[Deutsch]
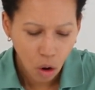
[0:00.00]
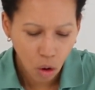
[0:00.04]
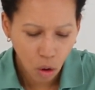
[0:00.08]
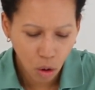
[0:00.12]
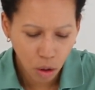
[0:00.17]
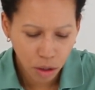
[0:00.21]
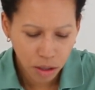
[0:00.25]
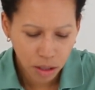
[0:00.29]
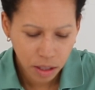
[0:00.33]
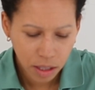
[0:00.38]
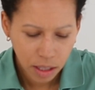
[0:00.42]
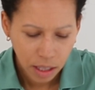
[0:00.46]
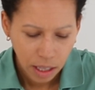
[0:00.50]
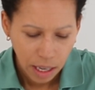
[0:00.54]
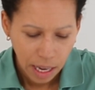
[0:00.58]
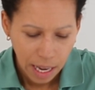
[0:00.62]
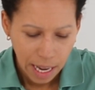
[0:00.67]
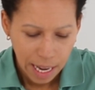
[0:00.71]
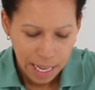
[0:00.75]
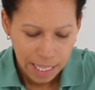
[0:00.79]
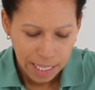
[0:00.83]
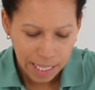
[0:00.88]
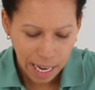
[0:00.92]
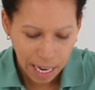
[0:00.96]
Und
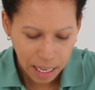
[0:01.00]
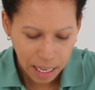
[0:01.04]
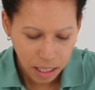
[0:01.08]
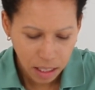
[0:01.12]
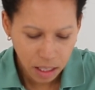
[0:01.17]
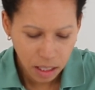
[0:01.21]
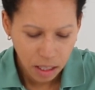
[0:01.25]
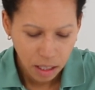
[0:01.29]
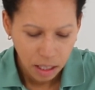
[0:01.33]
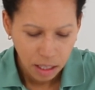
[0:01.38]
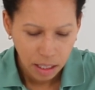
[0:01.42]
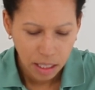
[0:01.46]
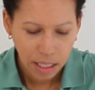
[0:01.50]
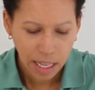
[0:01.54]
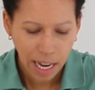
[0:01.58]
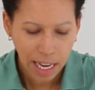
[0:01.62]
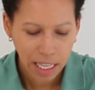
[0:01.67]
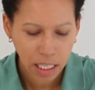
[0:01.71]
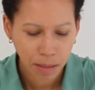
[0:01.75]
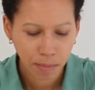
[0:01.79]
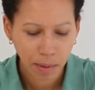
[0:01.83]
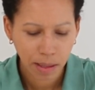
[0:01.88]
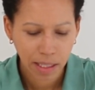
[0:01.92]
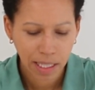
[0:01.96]
das sind
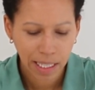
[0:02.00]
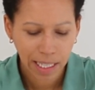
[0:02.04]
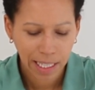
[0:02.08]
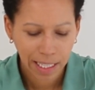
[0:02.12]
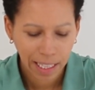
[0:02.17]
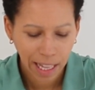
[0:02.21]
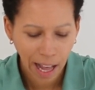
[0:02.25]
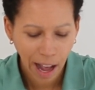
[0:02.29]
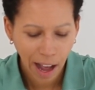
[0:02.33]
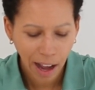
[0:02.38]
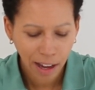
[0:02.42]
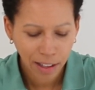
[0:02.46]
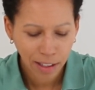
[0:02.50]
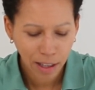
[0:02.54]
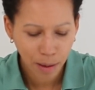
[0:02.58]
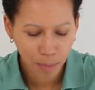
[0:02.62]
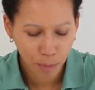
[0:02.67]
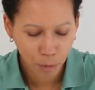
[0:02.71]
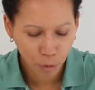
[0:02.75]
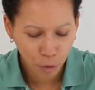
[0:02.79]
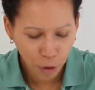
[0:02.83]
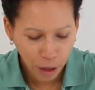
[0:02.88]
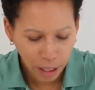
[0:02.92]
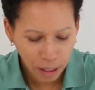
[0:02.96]
erstmal die klaren
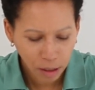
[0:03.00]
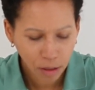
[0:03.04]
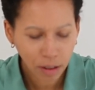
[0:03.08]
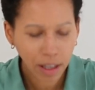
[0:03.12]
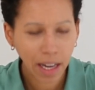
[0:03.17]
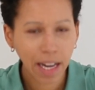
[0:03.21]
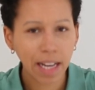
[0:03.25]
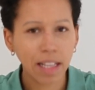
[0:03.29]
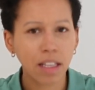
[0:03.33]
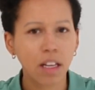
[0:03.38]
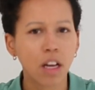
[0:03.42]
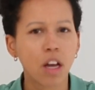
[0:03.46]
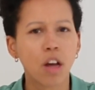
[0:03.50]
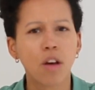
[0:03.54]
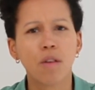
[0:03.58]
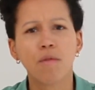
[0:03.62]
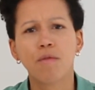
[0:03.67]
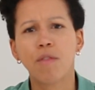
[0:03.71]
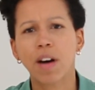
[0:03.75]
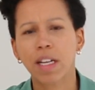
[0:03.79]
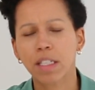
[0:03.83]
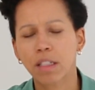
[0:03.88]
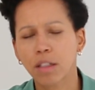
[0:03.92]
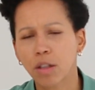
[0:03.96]
Empfehlungen
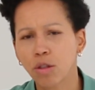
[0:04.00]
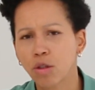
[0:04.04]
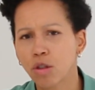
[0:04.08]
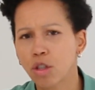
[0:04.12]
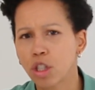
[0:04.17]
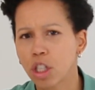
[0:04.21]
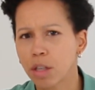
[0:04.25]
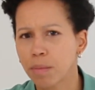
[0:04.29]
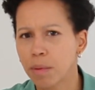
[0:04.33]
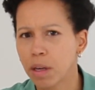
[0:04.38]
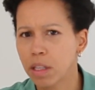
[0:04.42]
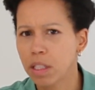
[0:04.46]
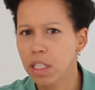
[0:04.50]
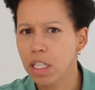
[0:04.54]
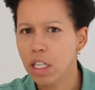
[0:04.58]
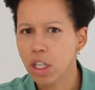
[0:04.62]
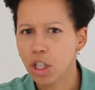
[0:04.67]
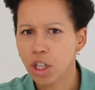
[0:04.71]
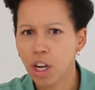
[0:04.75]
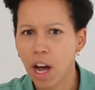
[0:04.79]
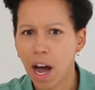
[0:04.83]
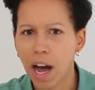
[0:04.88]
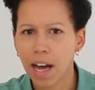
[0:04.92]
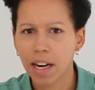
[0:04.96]
was natürlich immer nie
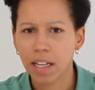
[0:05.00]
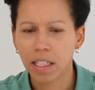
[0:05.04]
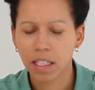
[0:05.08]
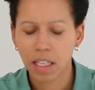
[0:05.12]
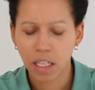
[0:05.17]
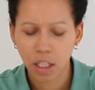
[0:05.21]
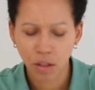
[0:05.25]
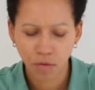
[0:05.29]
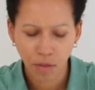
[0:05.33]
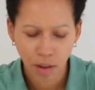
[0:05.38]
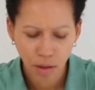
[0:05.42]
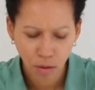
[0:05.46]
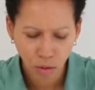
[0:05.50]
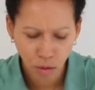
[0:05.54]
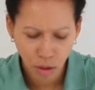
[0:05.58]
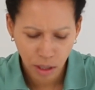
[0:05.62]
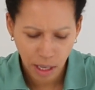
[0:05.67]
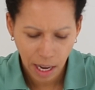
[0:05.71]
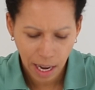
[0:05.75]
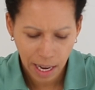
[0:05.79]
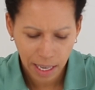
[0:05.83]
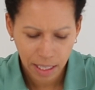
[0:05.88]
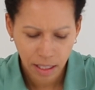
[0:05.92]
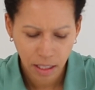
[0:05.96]
schadet, ist, wenn du
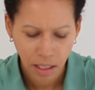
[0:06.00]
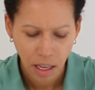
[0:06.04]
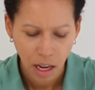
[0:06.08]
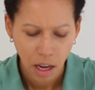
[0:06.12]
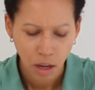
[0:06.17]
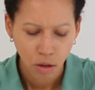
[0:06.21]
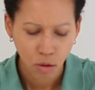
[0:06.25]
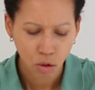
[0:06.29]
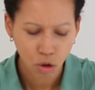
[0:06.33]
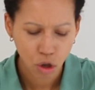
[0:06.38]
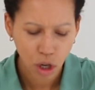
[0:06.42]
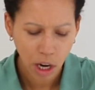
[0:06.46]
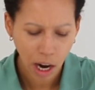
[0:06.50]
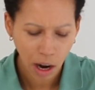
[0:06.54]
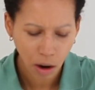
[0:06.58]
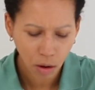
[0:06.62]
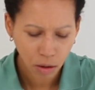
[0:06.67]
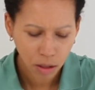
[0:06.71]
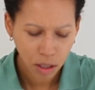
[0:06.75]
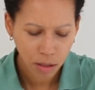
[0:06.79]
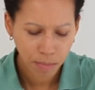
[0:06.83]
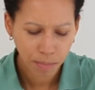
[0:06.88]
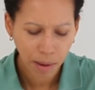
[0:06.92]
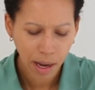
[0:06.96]
sagst, du
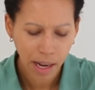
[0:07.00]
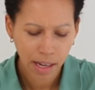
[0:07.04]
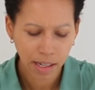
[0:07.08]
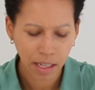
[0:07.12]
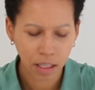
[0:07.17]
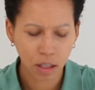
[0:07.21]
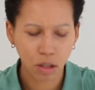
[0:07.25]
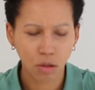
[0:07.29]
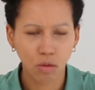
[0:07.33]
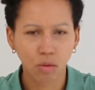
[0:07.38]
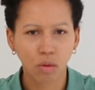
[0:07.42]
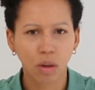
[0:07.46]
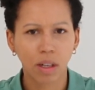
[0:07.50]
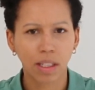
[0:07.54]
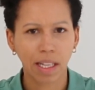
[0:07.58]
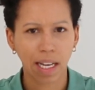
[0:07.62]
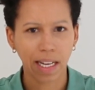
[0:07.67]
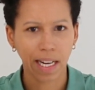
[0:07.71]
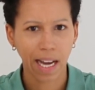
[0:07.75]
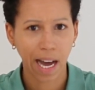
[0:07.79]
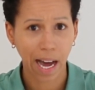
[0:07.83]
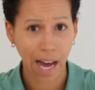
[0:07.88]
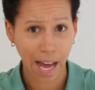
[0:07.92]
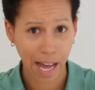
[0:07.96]
schaust mal, dass du
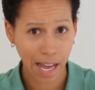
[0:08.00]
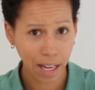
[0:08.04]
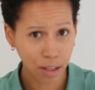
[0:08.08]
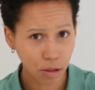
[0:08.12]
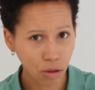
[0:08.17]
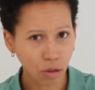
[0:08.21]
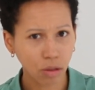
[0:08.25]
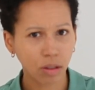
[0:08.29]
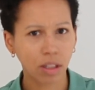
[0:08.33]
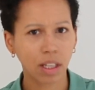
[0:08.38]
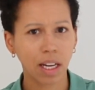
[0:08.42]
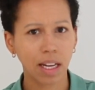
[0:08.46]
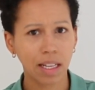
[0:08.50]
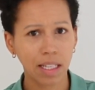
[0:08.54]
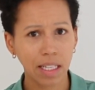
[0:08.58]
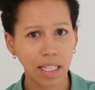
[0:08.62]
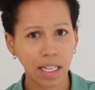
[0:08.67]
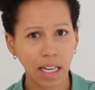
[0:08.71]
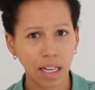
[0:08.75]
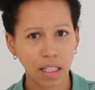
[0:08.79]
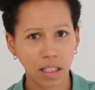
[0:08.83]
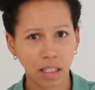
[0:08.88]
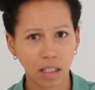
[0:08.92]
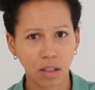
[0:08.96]
deine Haltung
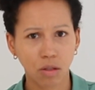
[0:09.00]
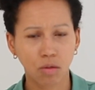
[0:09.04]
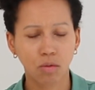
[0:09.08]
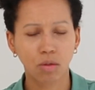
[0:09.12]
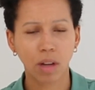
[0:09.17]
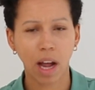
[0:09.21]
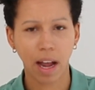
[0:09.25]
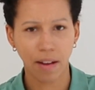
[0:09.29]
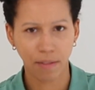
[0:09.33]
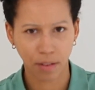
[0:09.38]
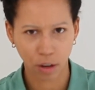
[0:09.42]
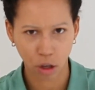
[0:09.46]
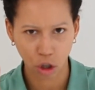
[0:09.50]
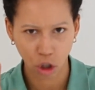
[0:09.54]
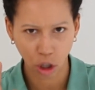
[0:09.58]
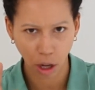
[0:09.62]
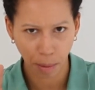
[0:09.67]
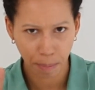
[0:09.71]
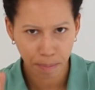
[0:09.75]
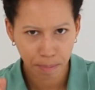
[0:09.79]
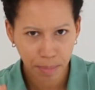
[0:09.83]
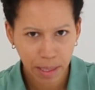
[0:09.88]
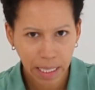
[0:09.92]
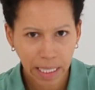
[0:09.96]
trainierst, dass du da einfach
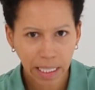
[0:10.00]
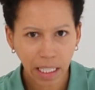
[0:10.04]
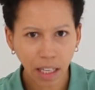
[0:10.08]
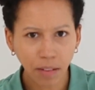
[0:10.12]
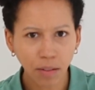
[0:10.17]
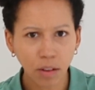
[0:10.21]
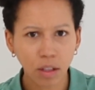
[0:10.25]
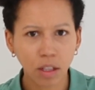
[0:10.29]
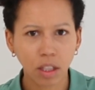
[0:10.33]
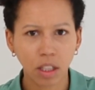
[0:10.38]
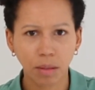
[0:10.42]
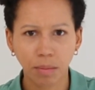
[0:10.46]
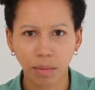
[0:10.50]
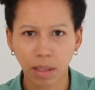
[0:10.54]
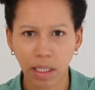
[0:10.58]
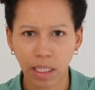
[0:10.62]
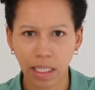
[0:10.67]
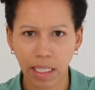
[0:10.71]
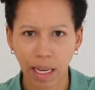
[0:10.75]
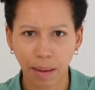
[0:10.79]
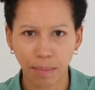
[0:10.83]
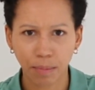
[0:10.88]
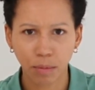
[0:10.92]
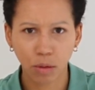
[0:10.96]
stabiler wirst im
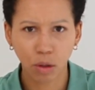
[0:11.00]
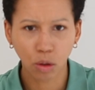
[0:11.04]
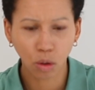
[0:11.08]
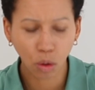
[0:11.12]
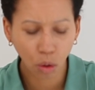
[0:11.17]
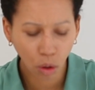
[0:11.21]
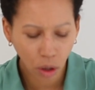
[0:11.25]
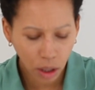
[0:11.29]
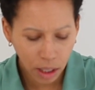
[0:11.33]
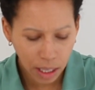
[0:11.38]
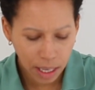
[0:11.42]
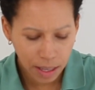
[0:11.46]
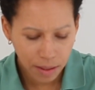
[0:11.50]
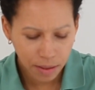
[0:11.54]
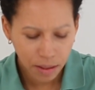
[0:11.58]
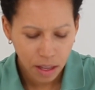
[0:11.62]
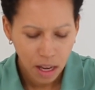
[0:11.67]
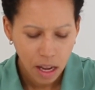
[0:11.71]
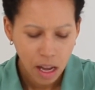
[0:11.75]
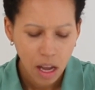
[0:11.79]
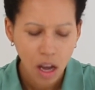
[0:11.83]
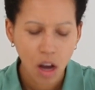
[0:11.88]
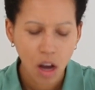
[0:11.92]
gesamten Rücken